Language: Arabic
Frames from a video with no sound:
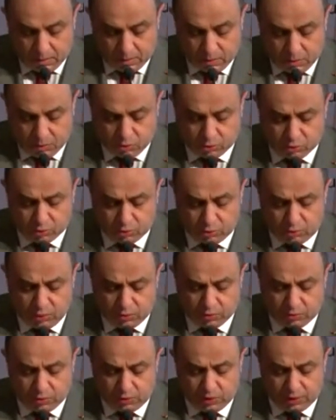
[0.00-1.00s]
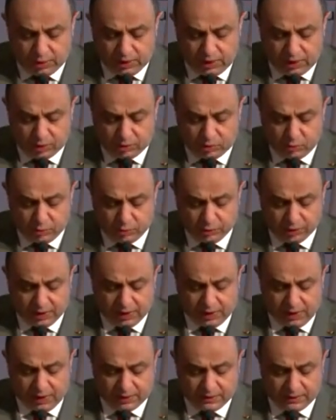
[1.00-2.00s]
والشكر موصول إلى ضيوفنا
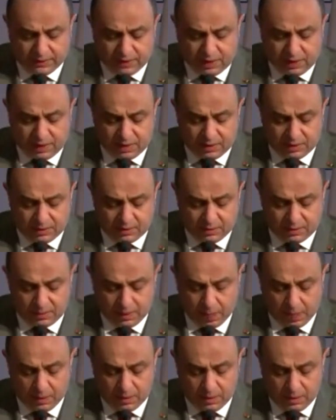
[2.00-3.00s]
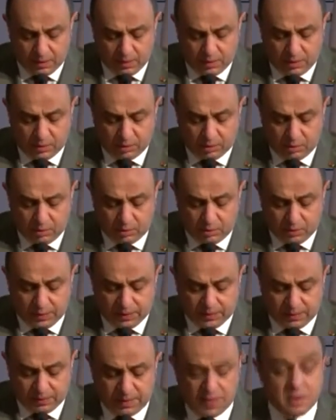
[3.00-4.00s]
الأعزاء كل
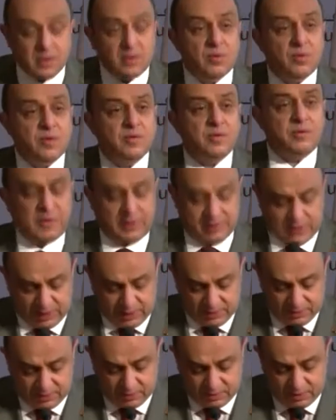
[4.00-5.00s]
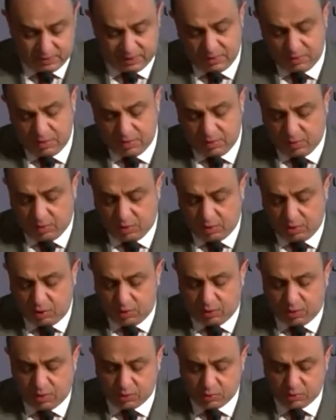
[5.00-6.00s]
باسمه وصفته
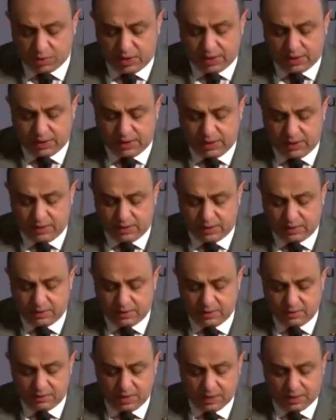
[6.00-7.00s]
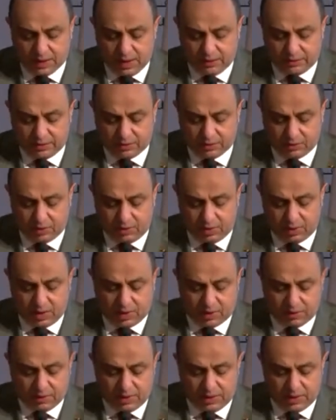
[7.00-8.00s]
والأخوة المشاركين من كافة الدول
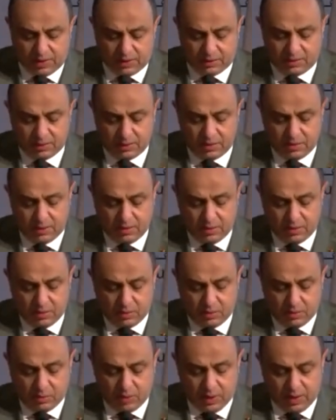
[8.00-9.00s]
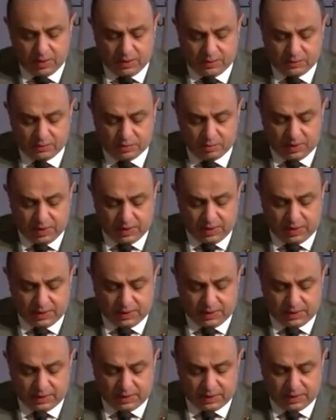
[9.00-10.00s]
العربية وإلى الزملاء
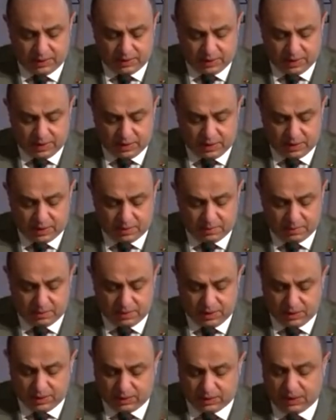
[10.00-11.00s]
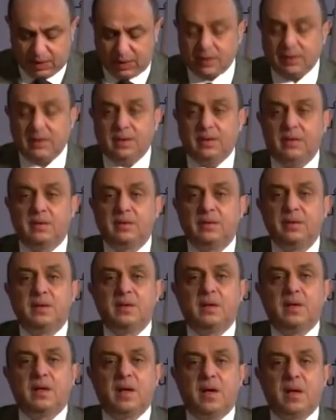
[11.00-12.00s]
الكرام من قطاعنا
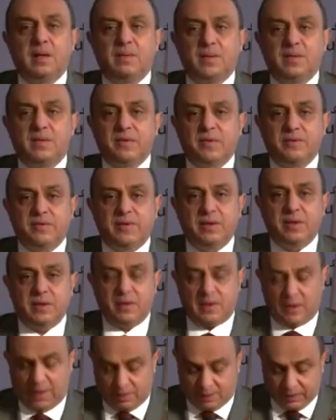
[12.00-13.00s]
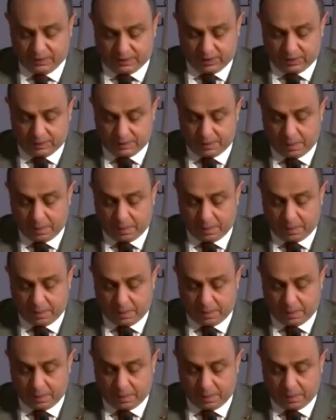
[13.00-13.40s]
المصرفي المصري